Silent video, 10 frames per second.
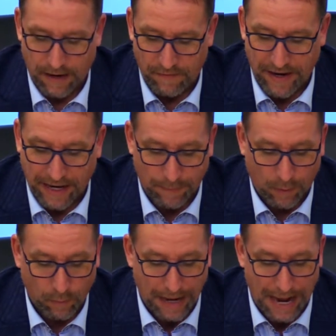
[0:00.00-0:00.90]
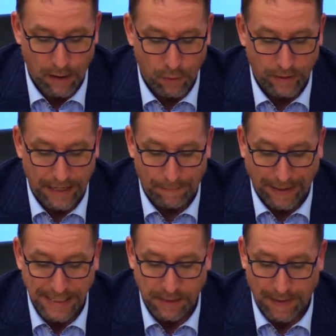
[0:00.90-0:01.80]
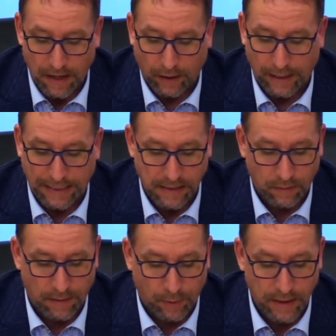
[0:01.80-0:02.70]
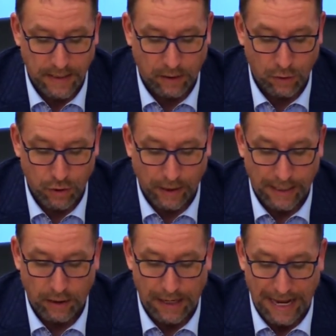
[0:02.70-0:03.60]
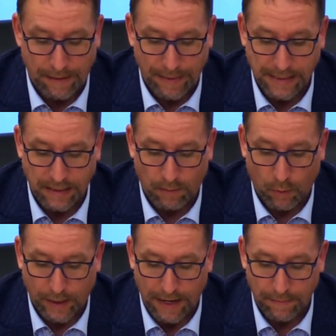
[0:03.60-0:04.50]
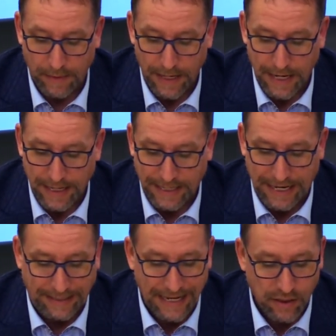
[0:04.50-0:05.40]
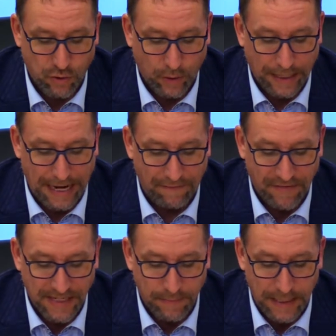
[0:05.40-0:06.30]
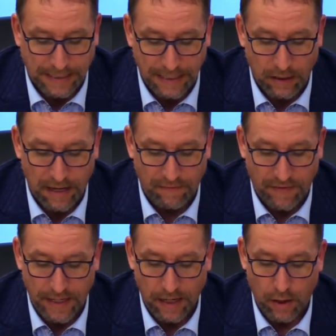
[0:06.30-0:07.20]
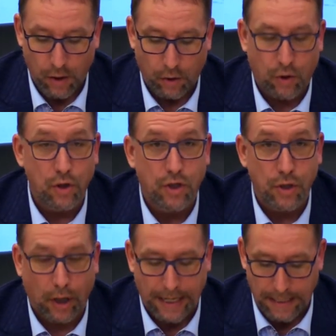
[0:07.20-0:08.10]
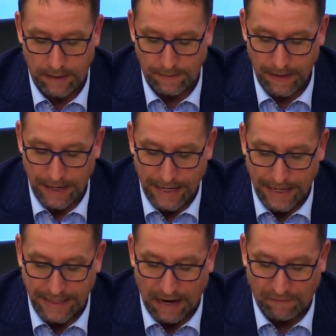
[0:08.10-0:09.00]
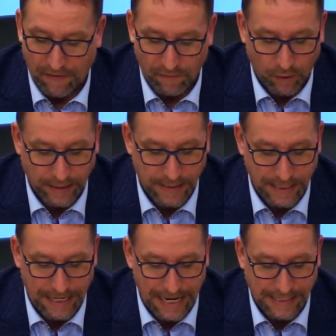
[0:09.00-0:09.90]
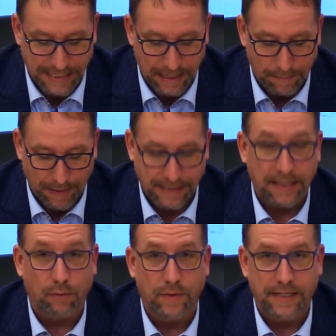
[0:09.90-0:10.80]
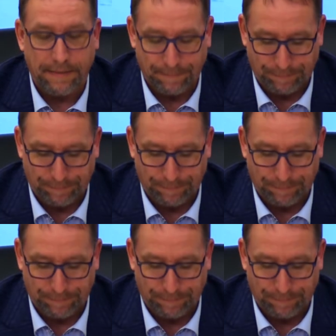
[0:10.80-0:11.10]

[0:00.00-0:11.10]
vient répondre à l'une des principales orientations de la politique culturelle de la MRC de Montcalm, qui est d'assurer la visibilité de la vie culturelle et d'en favoriser l'accès par cet outil.